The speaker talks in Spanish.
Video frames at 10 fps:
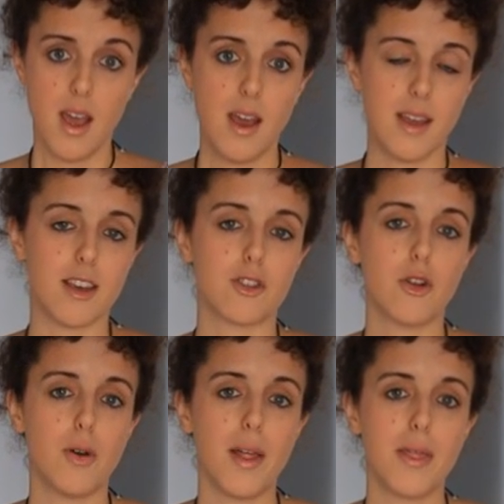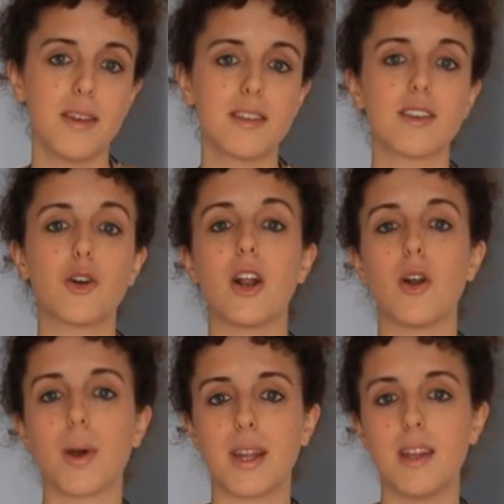Y esto lo haces con el
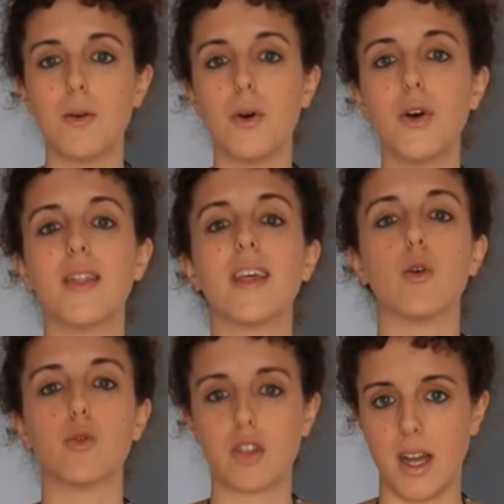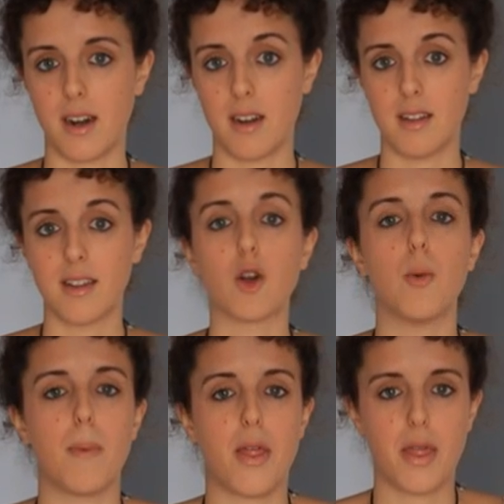objetivo de gustar, de
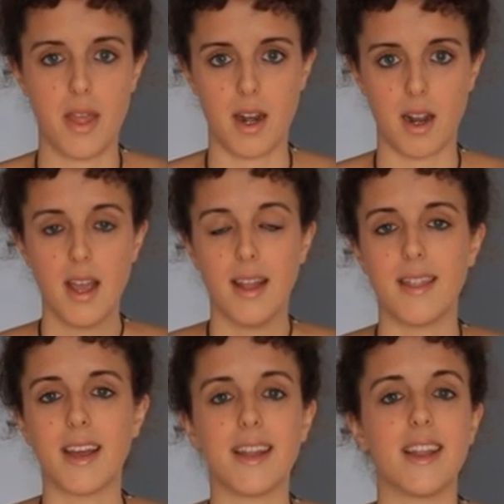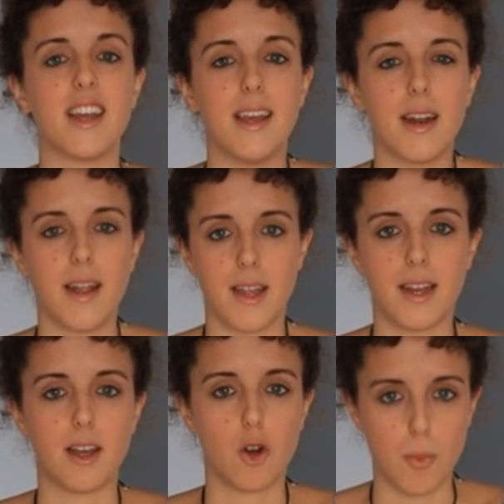convencer, de que te quieran, de que
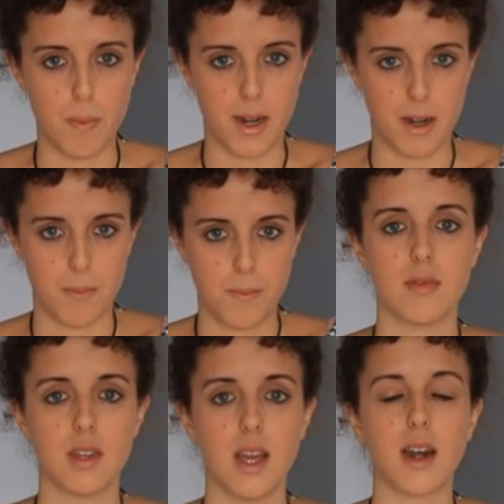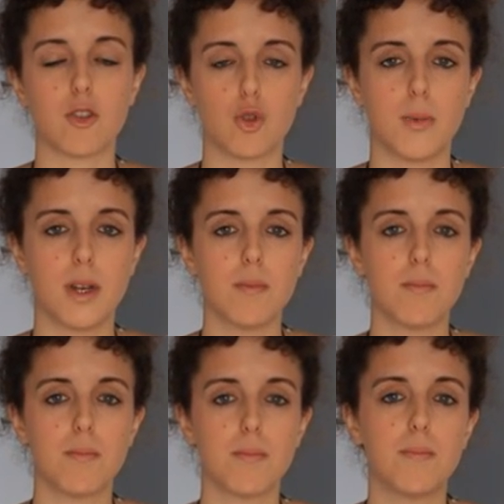te compren. En resumen,
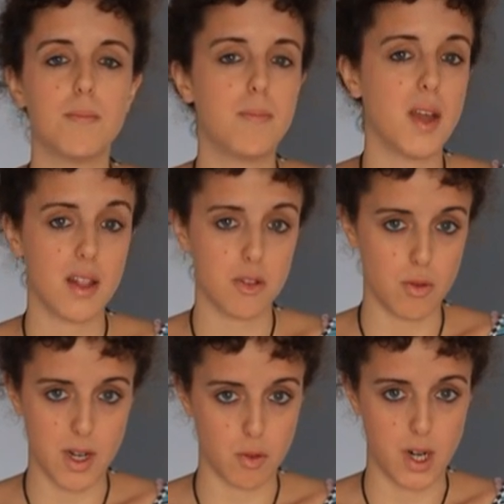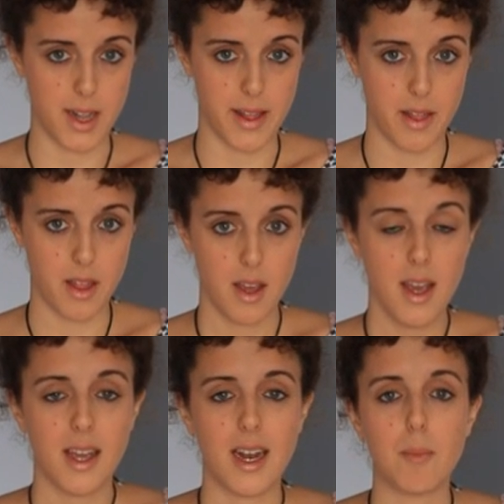pierdes tu naturalidad.
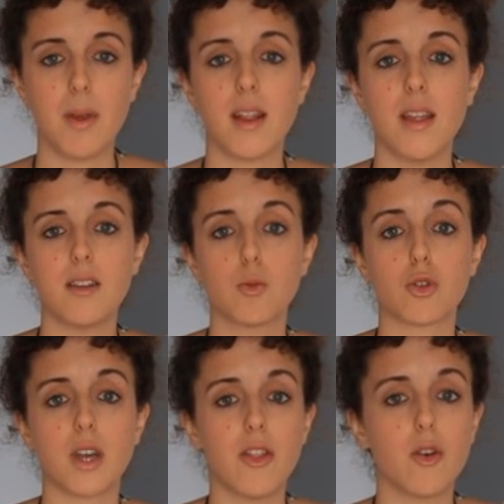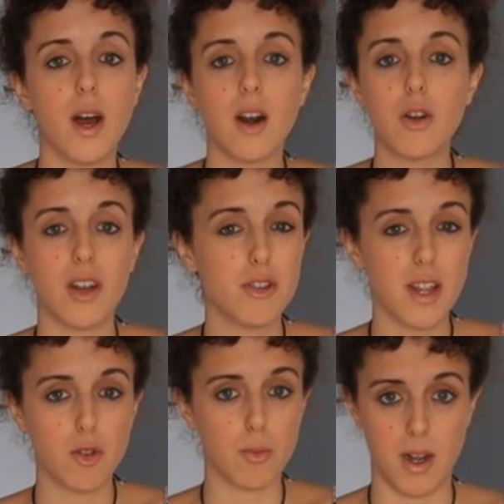Y la pierdes buscando algo que no está
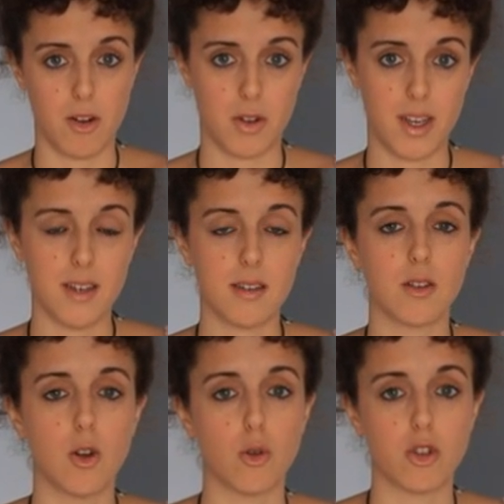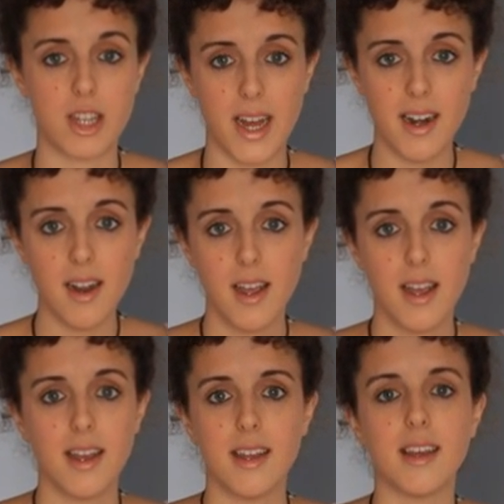en tu mano, que es gustar
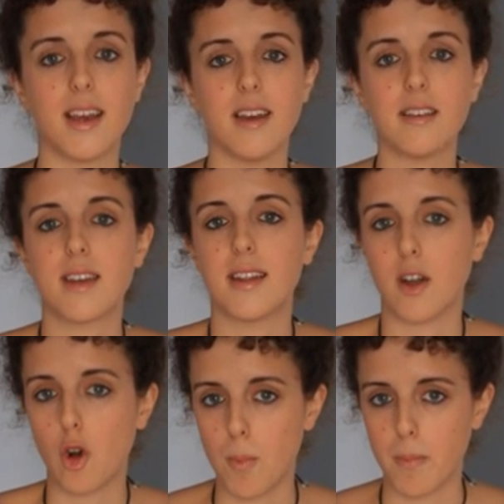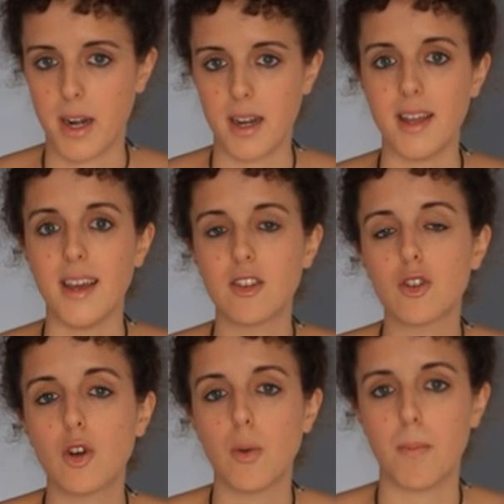y que es que te compren y es
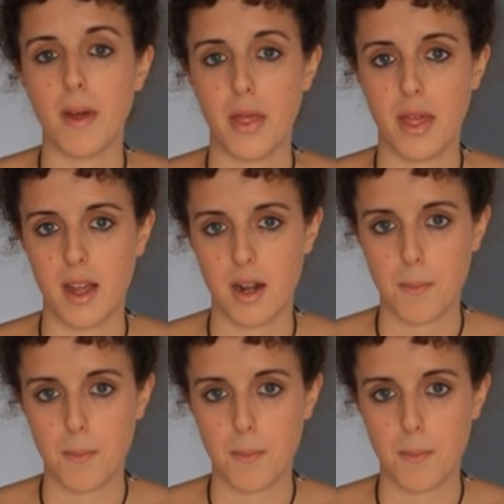convencer.